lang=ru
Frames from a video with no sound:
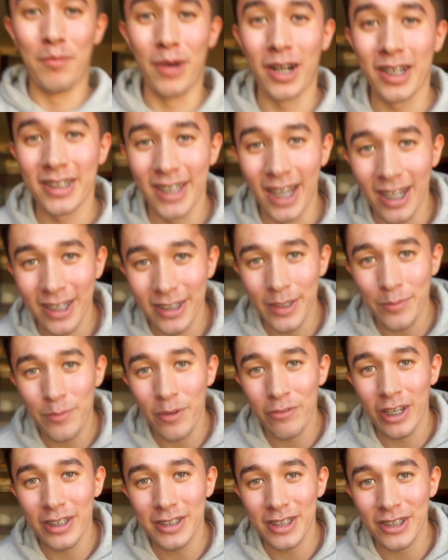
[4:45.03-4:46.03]
Погнали
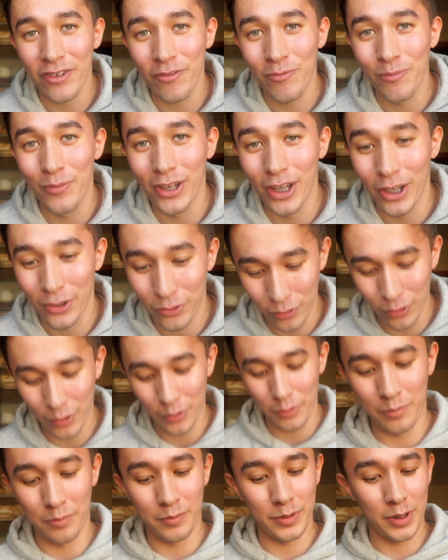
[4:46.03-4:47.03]
добавлять это в
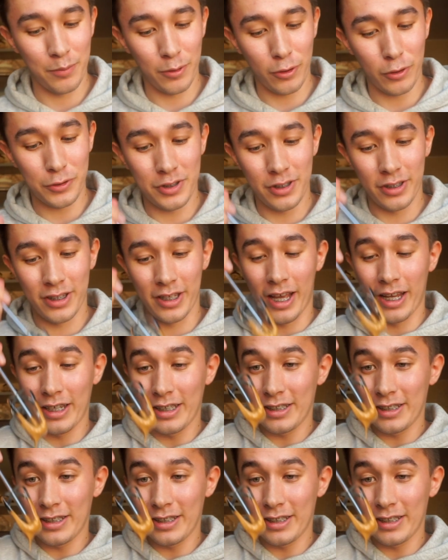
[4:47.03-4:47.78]
молоко. Мне просто реально